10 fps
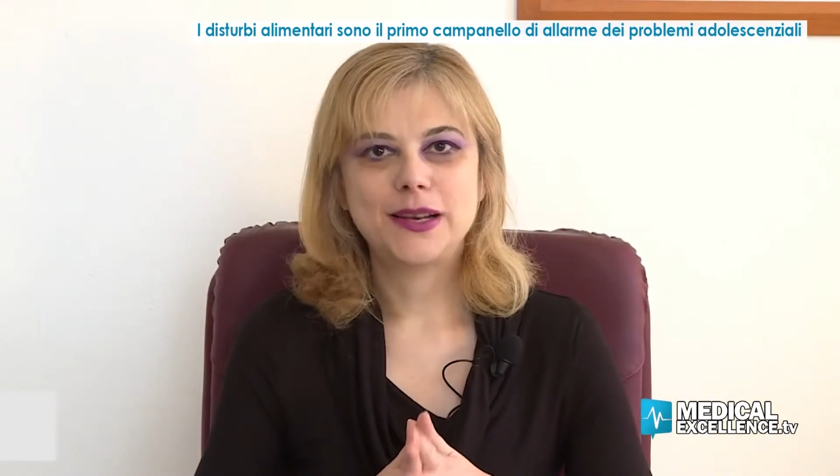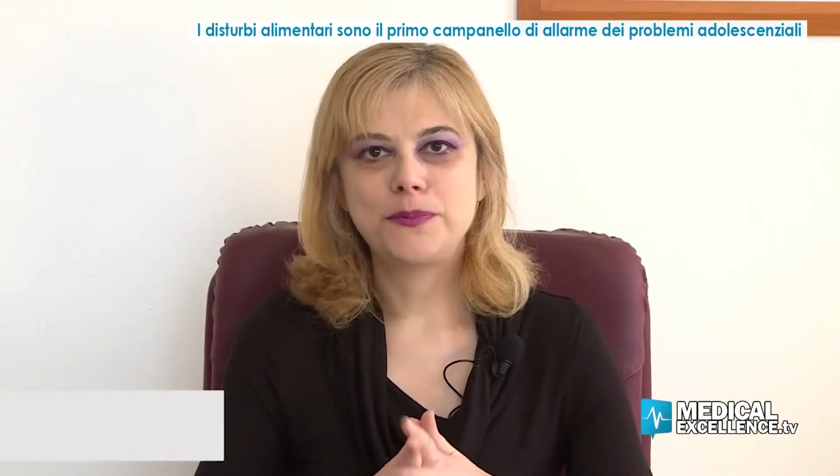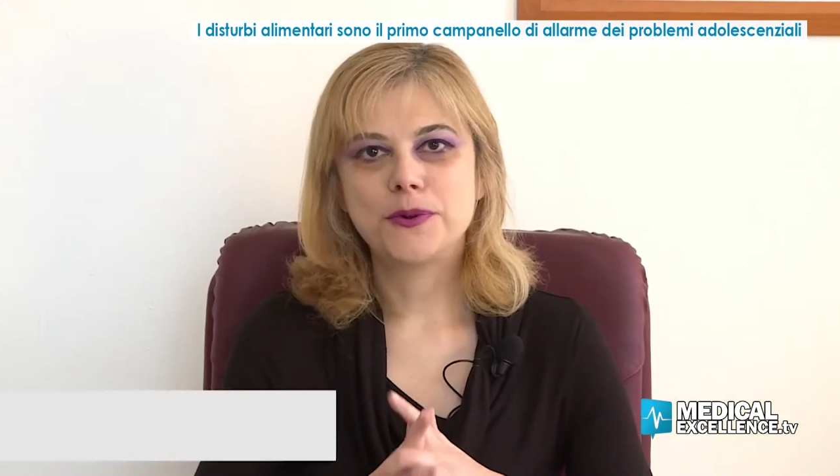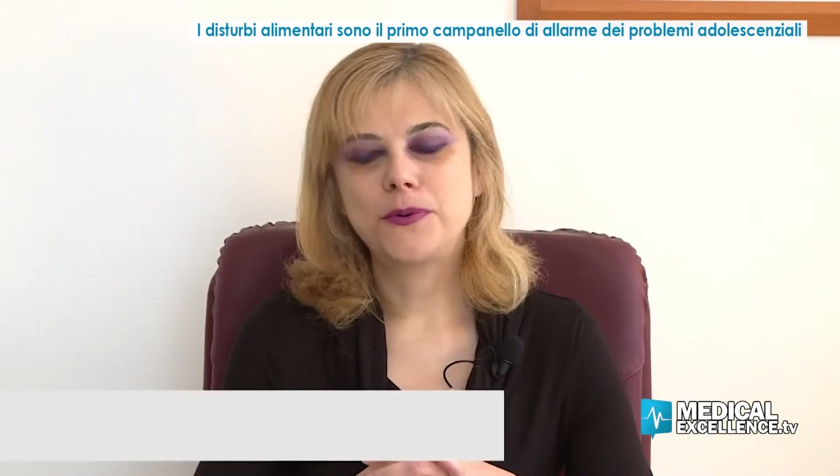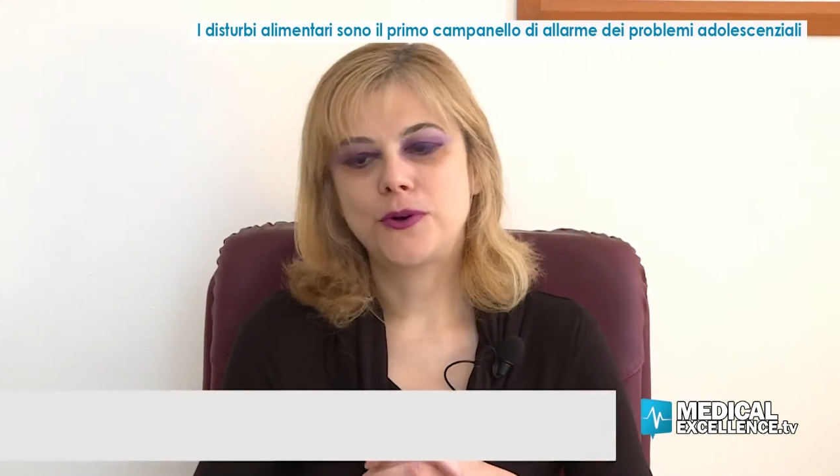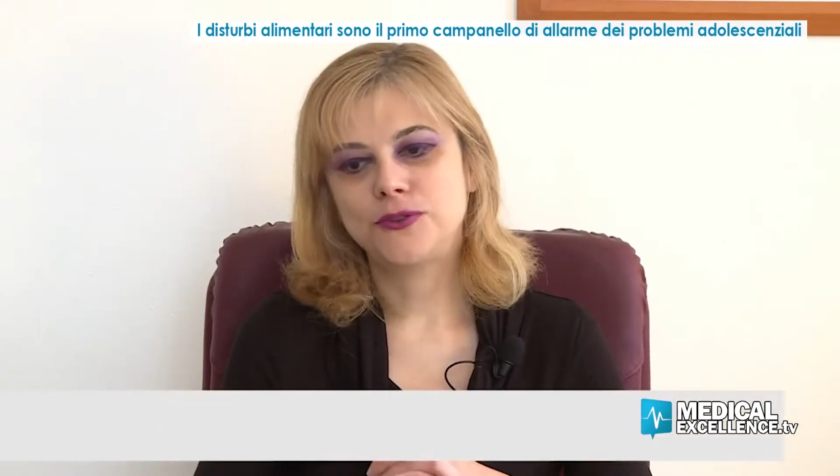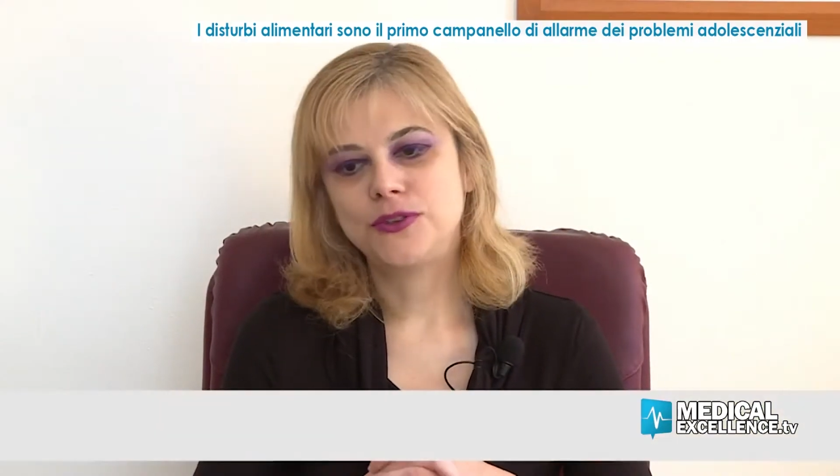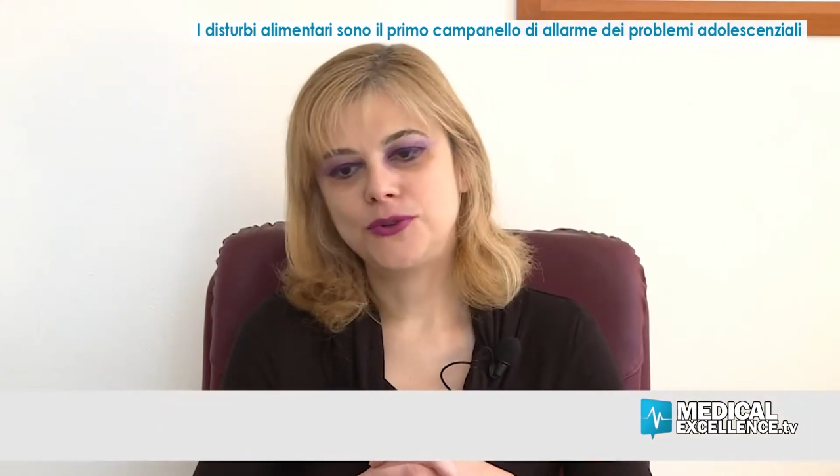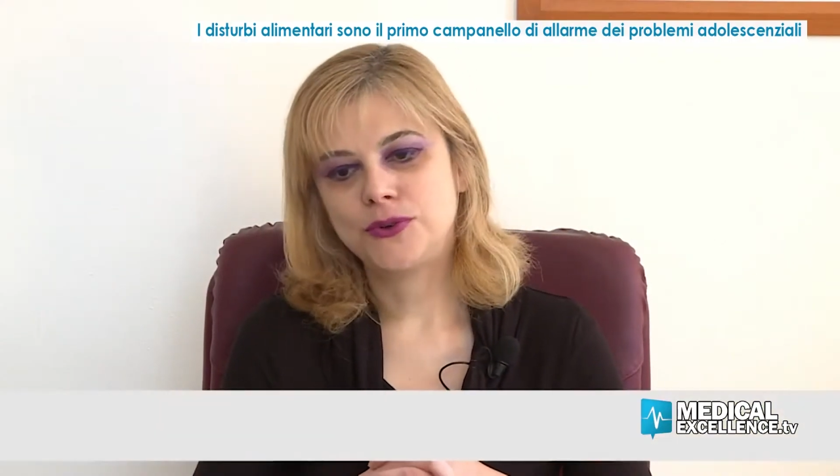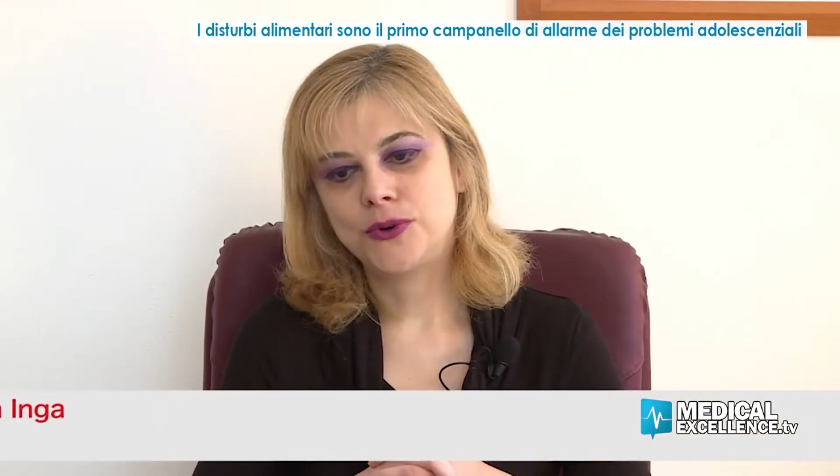tal
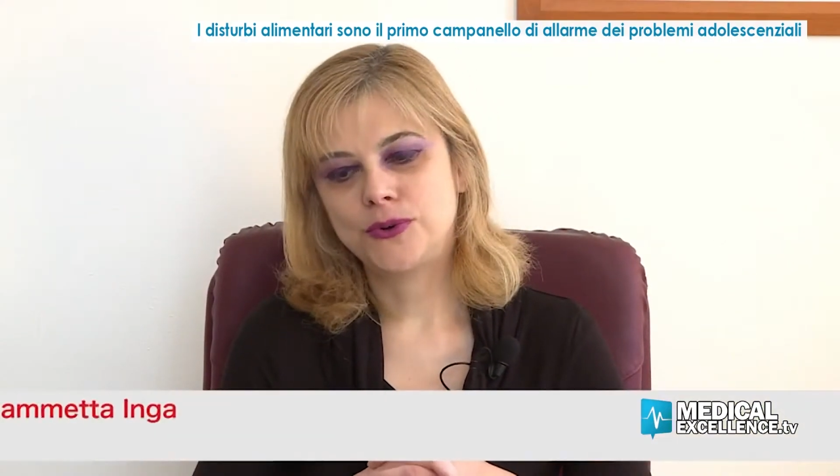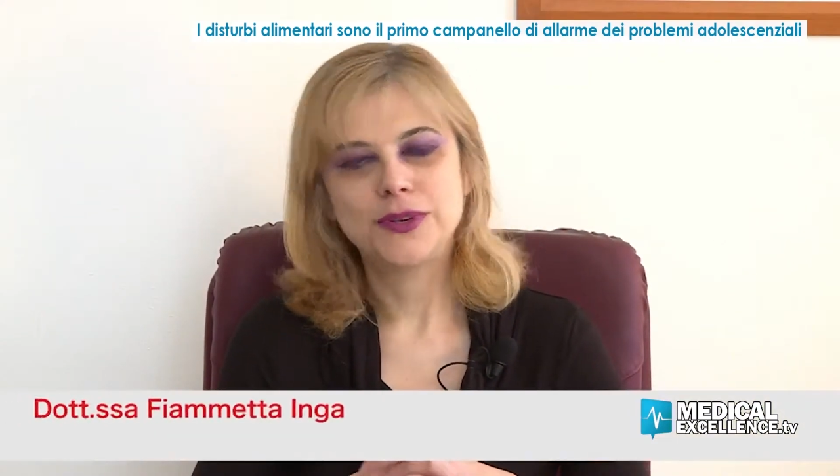proposito